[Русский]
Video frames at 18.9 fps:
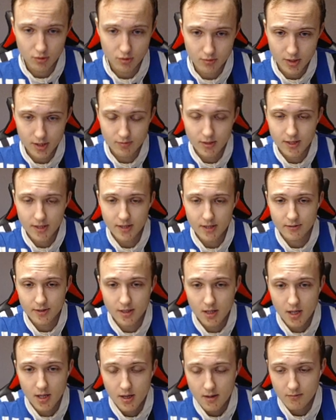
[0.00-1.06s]
рассматривать
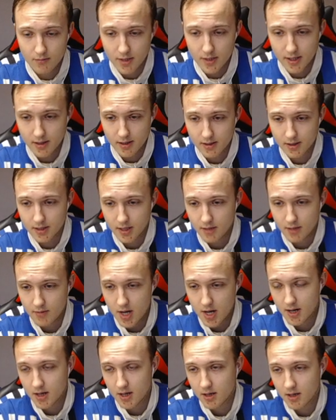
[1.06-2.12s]
бои на
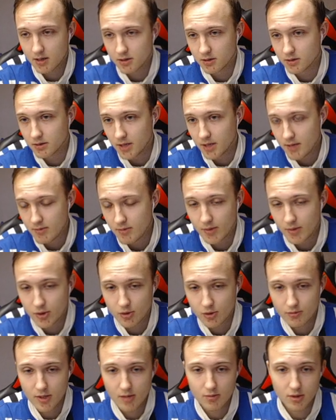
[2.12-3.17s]
стримах, э, дабы
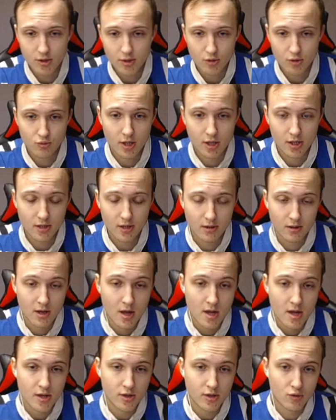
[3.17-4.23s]
потом не было ни у каких,
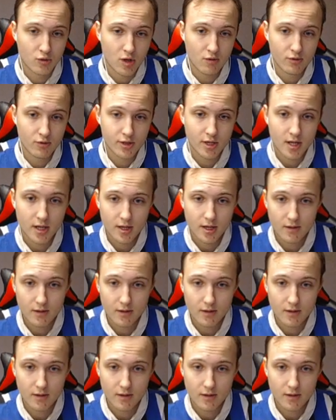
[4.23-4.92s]
ни у кого никаких